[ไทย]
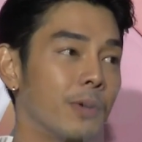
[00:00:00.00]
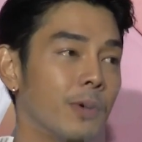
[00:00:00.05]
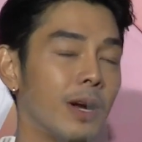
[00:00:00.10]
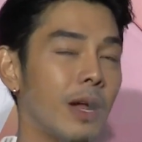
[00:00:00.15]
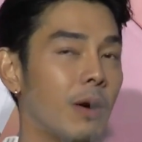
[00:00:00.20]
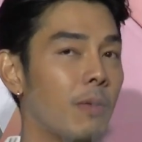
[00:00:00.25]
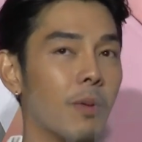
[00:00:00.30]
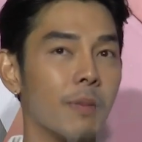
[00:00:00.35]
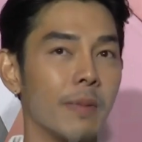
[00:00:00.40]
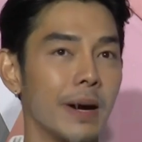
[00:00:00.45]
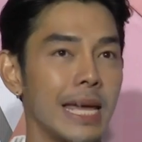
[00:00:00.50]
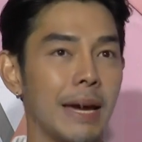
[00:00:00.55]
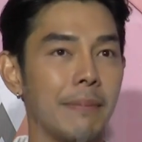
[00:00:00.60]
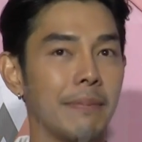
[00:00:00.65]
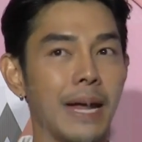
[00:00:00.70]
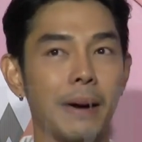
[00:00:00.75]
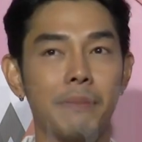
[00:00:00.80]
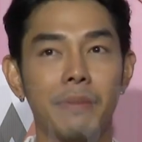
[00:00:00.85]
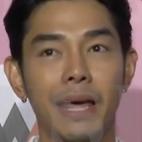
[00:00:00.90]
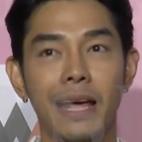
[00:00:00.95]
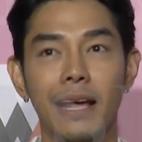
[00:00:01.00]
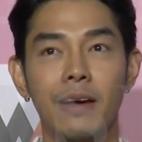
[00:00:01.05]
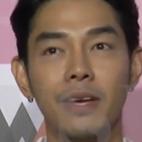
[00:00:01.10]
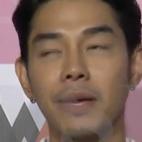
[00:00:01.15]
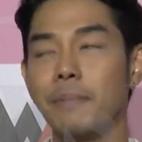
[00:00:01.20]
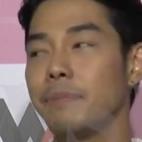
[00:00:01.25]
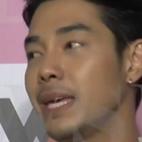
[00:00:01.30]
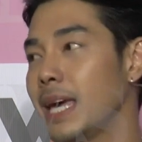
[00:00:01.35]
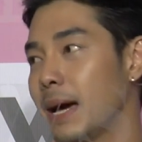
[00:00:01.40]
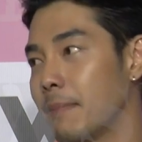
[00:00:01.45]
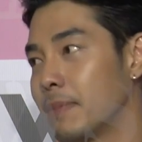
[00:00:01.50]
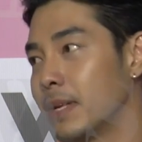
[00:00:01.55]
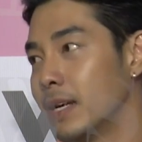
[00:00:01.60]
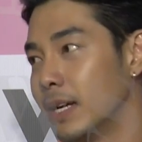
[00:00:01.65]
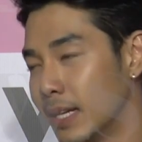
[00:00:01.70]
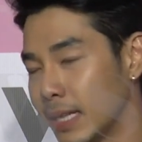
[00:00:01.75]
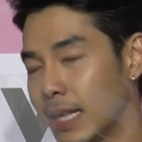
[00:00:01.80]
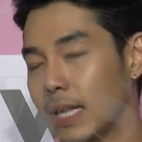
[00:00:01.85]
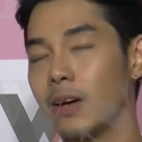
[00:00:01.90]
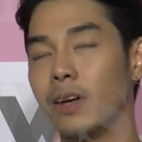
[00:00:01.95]
อยู่แล้วผมก็ยังทำอะไรก็เงีย
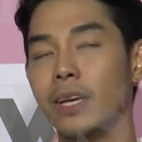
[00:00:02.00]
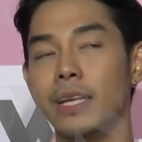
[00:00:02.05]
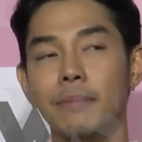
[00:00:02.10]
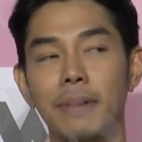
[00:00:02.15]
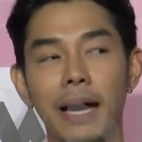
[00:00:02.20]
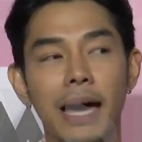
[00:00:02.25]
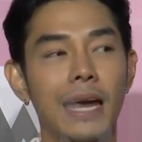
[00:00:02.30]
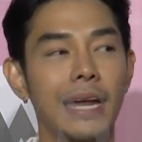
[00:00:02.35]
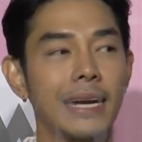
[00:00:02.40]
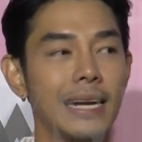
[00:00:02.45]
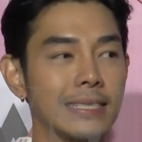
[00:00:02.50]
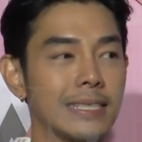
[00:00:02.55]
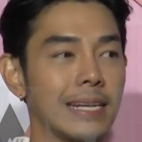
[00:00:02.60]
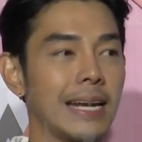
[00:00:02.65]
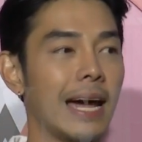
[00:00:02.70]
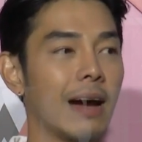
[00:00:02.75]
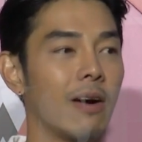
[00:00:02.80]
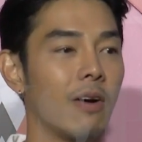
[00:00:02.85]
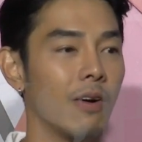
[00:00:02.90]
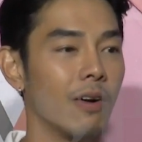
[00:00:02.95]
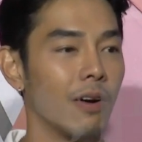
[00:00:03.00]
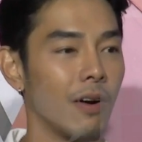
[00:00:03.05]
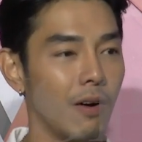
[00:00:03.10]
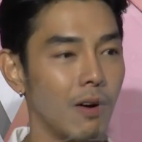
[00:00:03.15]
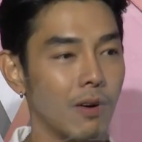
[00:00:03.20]
บๆแต่ตอนนี้มาในลักษณะของ